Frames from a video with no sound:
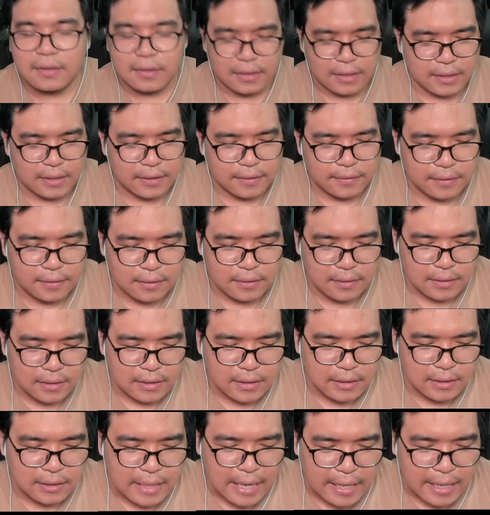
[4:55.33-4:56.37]
คือ
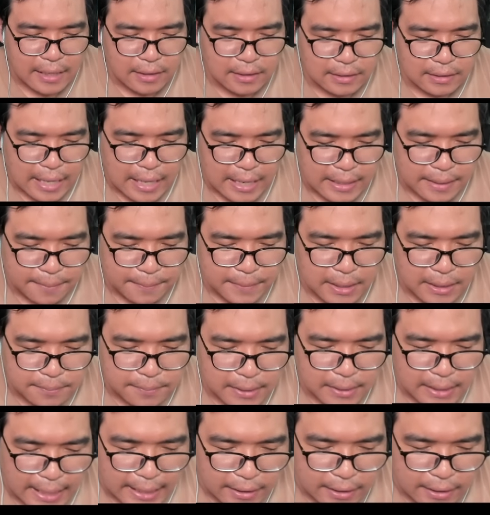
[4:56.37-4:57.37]
คือได้ได้น้ำเงินเมื่อไหร่